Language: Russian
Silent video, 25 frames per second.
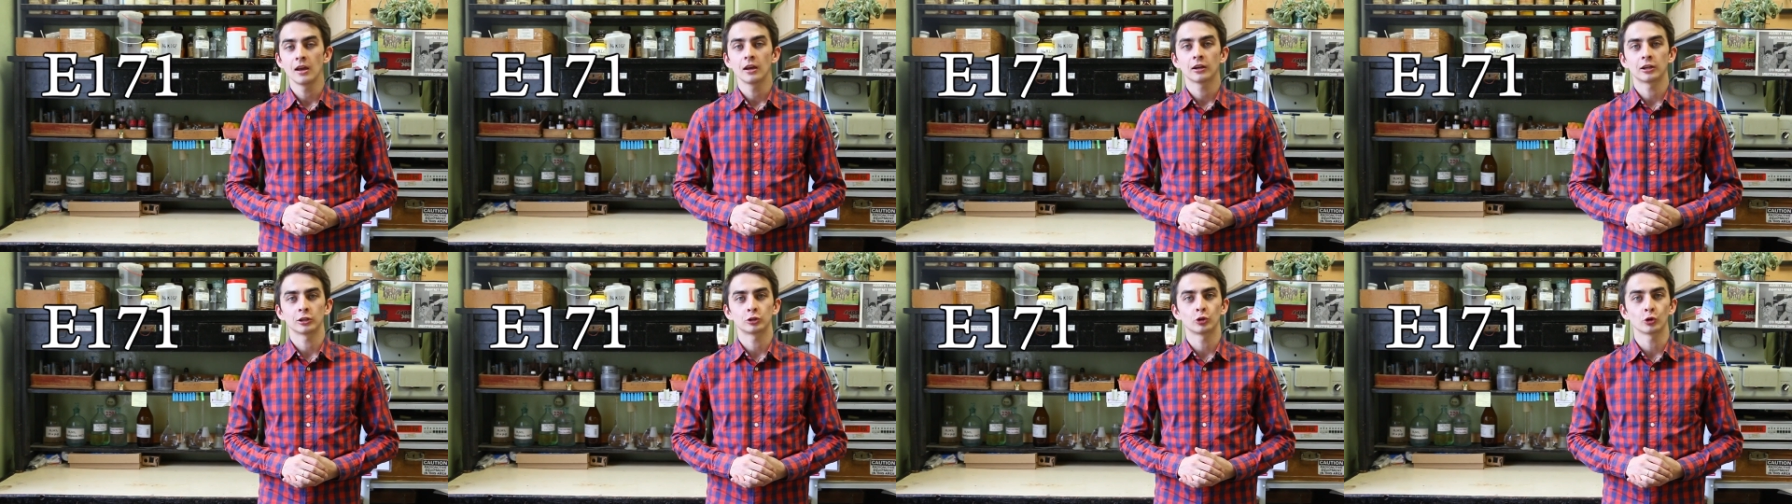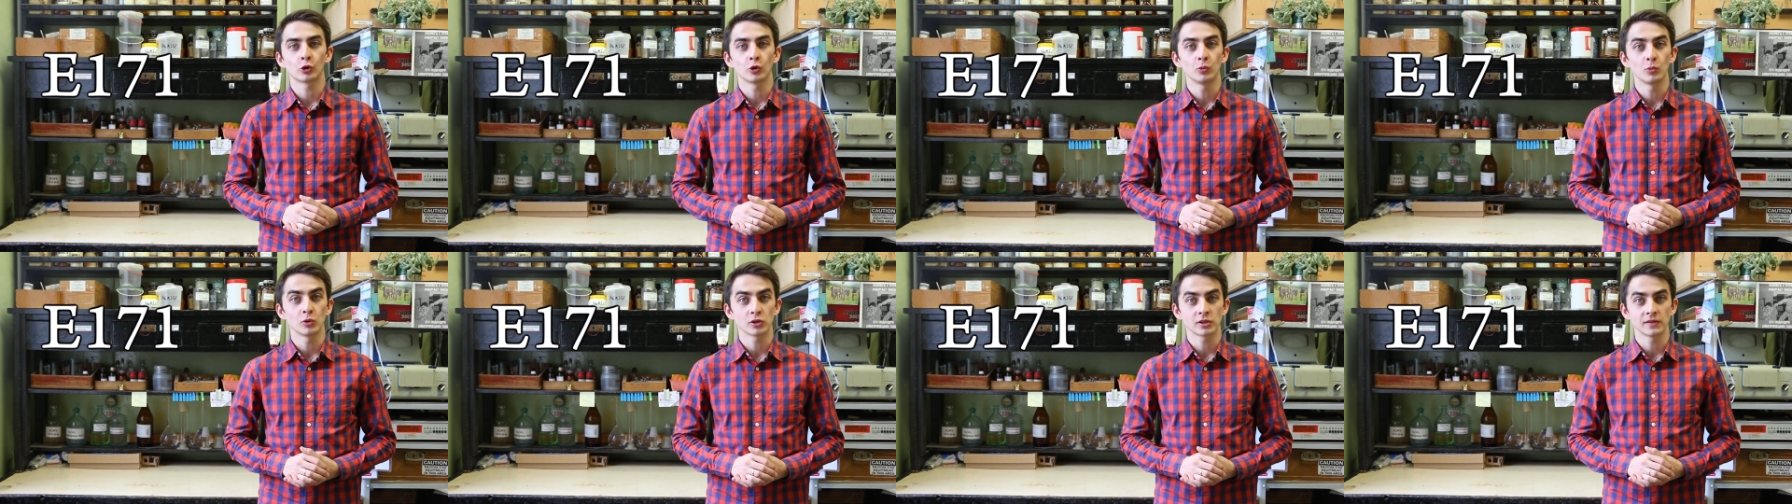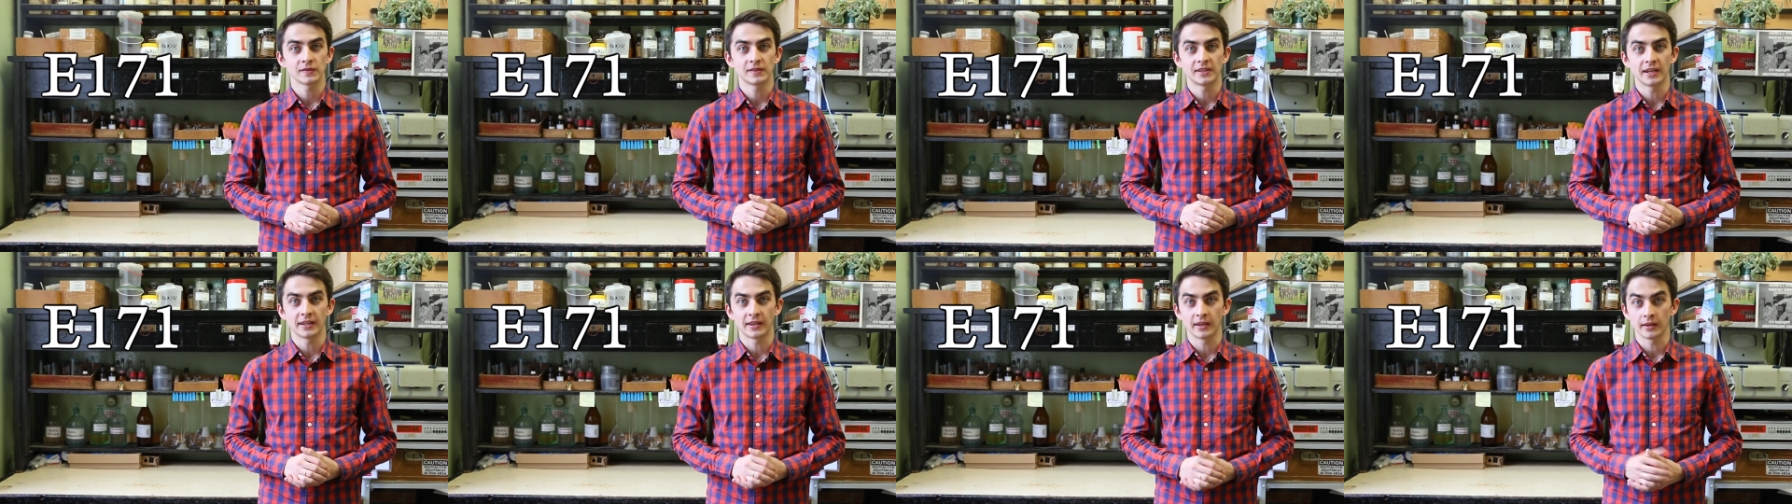которую
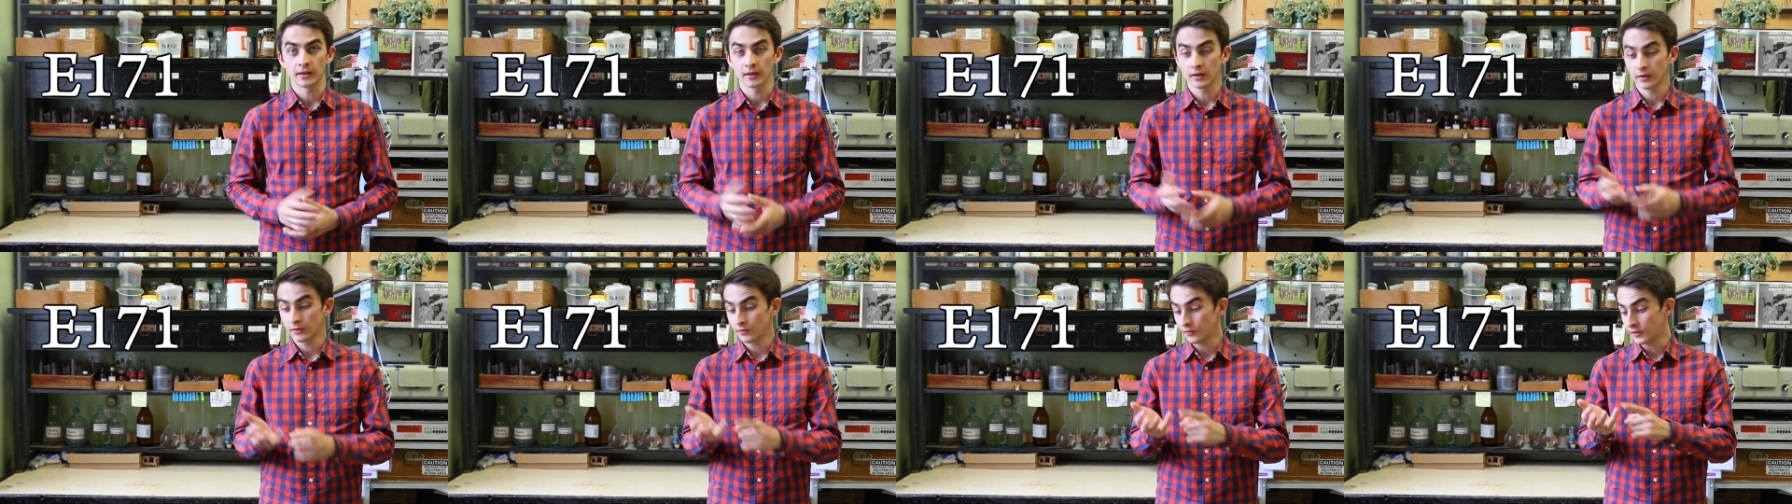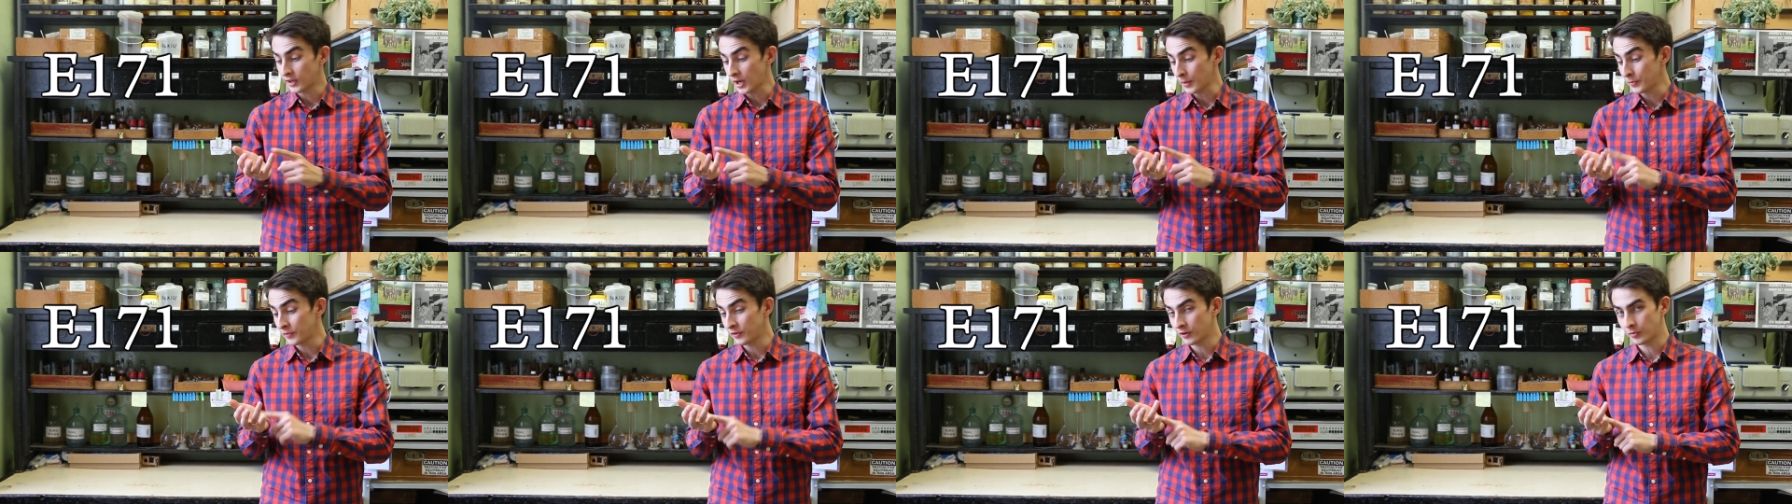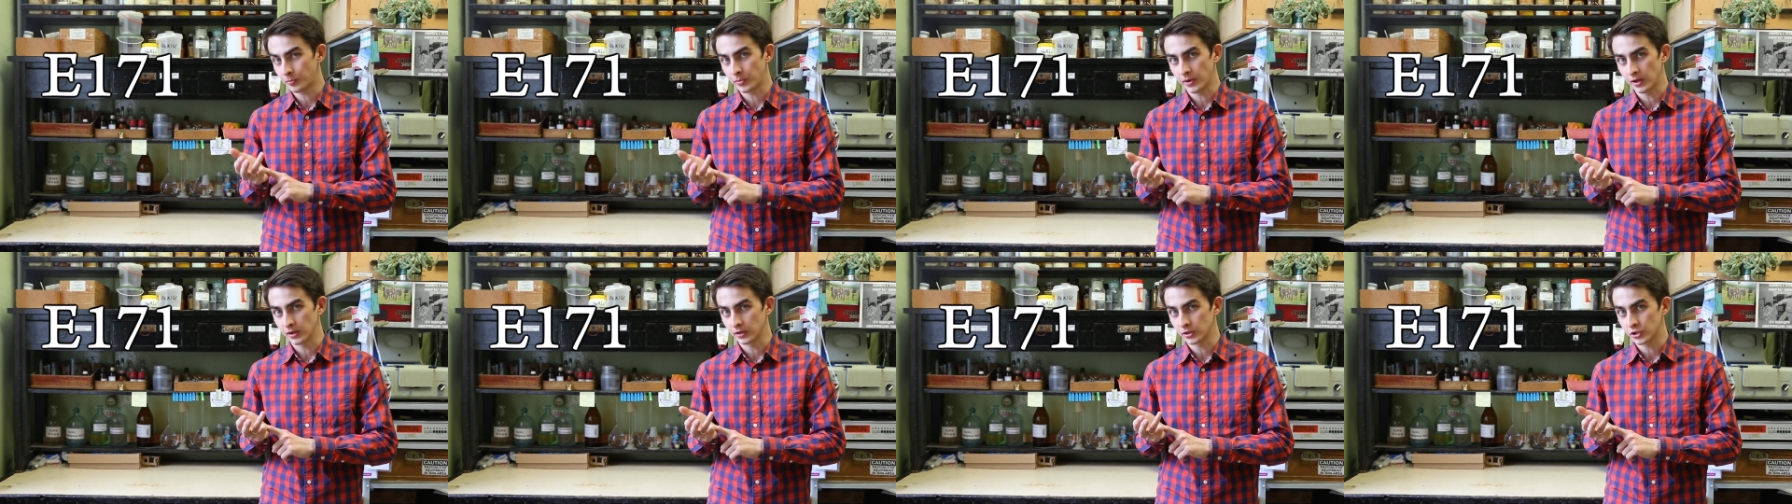можно встретить в
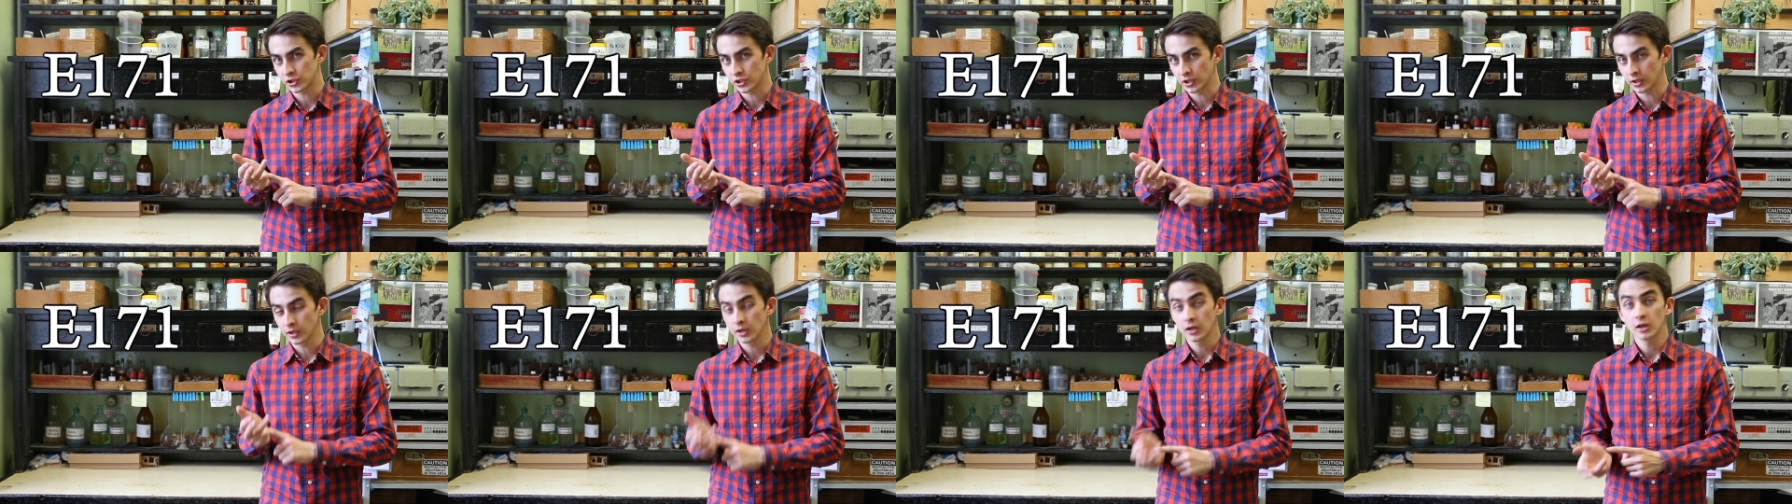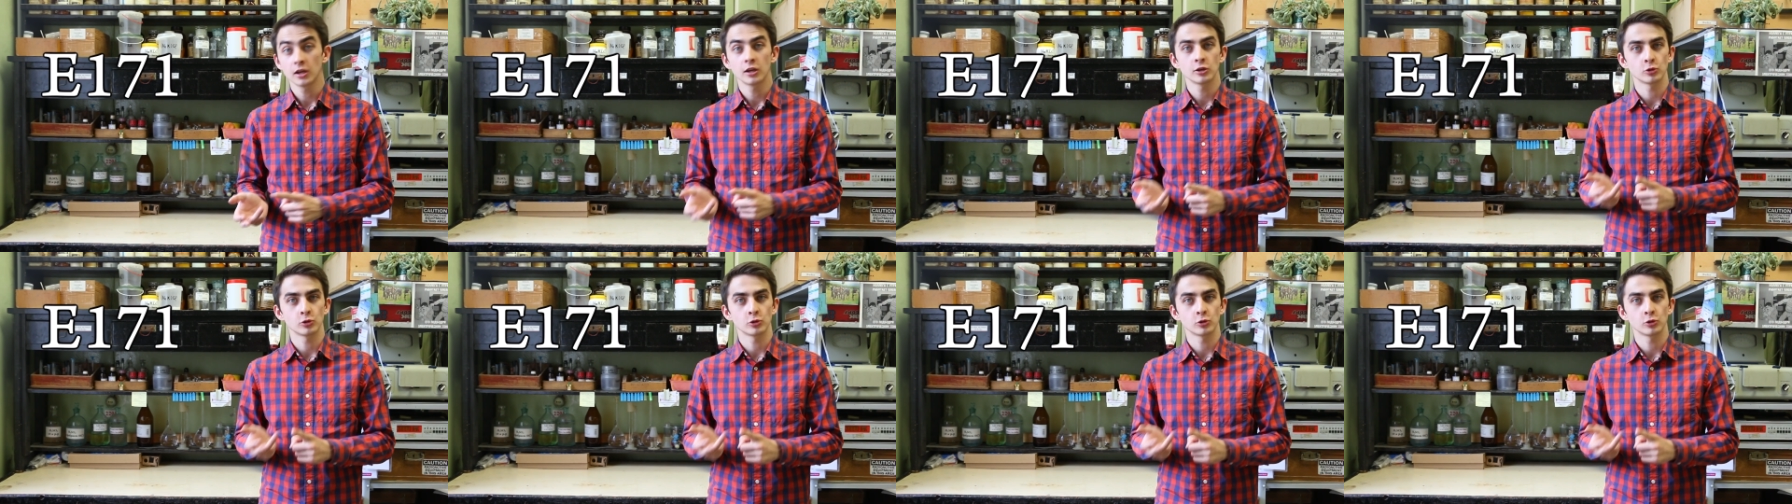крабовых палочках,